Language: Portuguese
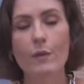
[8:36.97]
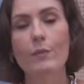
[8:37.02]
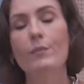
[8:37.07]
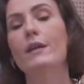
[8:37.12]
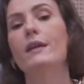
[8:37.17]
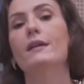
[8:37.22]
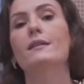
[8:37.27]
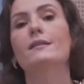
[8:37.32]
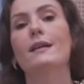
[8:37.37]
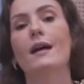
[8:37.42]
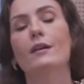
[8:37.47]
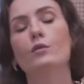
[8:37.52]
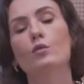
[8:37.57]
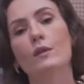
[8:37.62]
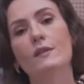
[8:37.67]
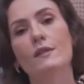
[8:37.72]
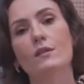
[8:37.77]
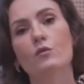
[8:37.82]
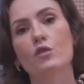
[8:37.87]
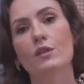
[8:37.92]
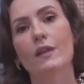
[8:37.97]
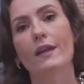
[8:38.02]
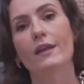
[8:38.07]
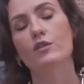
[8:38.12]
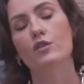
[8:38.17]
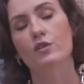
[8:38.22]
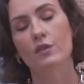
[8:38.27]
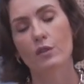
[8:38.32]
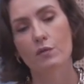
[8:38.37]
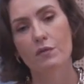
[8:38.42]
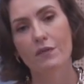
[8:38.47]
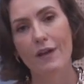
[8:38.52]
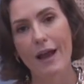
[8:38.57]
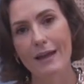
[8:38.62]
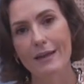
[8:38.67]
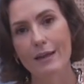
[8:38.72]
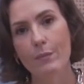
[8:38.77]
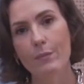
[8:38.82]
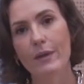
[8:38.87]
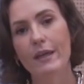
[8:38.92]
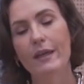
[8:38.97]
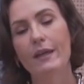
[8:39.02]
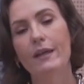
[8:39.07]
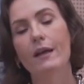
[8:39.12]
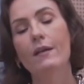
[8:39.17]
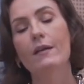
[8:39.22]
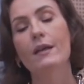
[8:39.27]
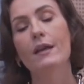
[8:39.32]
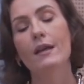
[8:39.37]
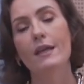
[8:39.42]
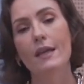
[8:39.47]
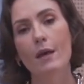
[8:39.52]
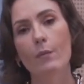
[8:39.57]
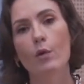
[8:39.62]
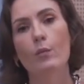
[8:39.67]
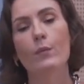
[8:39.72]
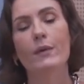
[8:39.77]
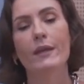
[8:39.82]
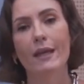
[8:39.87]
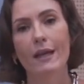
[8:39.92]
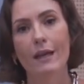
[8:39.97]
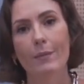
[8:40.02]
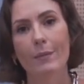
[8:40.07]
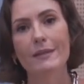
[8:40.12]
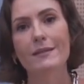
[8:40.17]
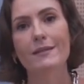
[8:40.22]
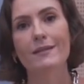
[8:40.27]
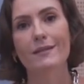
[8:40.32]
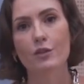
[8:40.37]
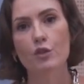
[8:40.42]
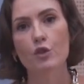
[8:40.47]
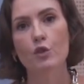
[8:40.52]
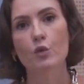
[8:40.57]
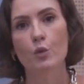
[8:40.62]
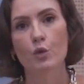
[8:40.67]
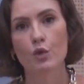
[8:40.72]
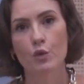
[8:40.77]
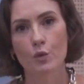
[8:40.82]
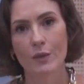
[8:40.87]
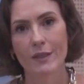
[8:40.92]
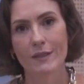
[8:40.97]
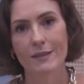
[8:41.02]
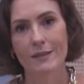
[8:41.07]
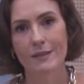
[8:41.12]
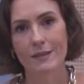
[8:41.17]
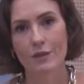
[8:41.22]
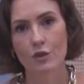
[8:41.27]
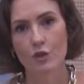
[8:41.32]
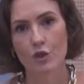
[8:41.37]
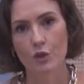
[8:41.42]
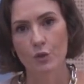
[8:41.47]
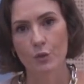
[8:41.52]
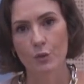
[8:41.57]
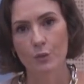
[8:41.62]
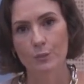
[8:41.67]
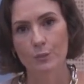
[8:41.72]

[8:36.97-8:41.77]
bebês a doação de leite, então vale a pena e a bombinha é bastante útil nesse sentido.